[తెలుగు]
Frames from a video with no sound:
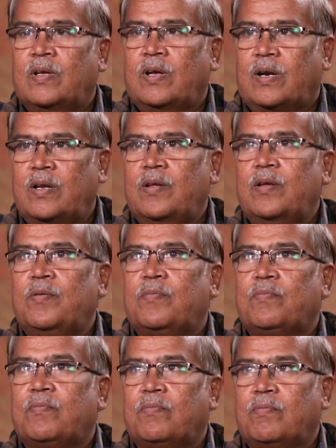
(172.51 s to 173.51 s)
అంటే
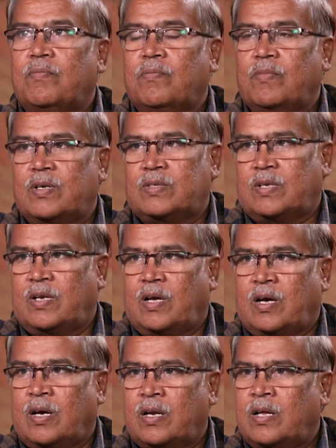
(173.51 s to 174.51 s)
సరే
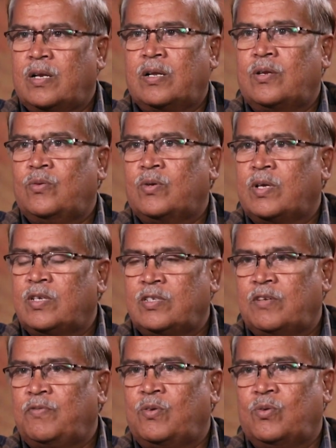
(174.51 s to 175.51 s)
ఆర్ఆర్ఆర్
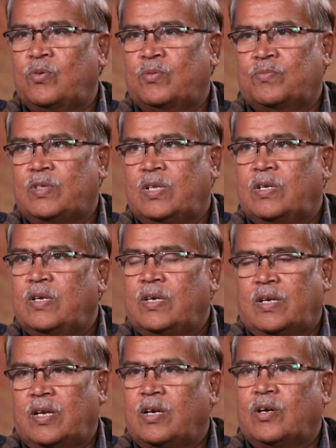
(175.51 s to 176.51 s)
కేజీఎఫ్ టూ hmm.
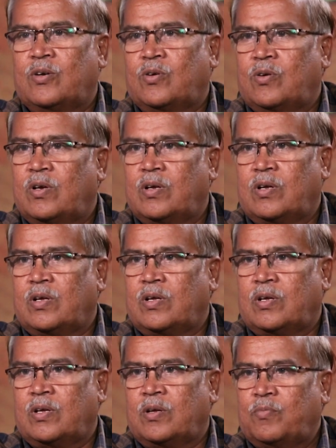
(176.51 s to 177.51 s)
ఇలా
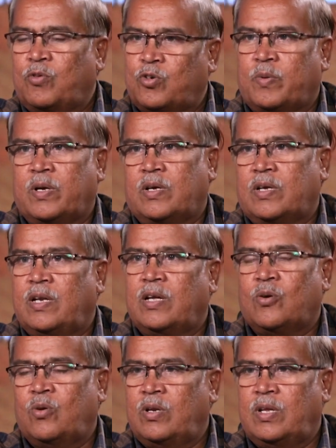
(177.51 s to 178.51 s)
పుష్ప ఇలా
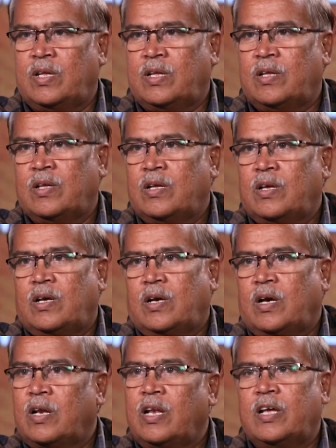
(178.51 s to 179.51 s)
కొన్ని
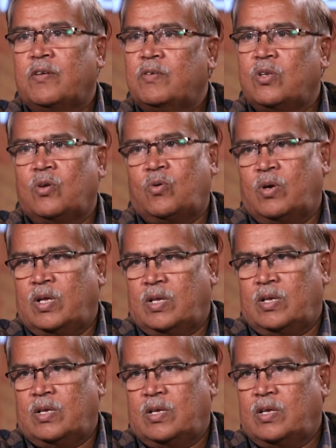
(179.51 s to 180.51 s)
అన్ని లాంగ్వేజ్లో కూడా
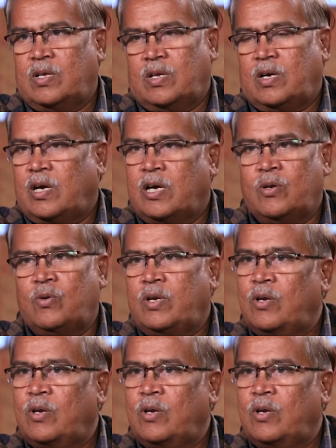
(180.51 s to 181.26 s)
పడి ఉంటే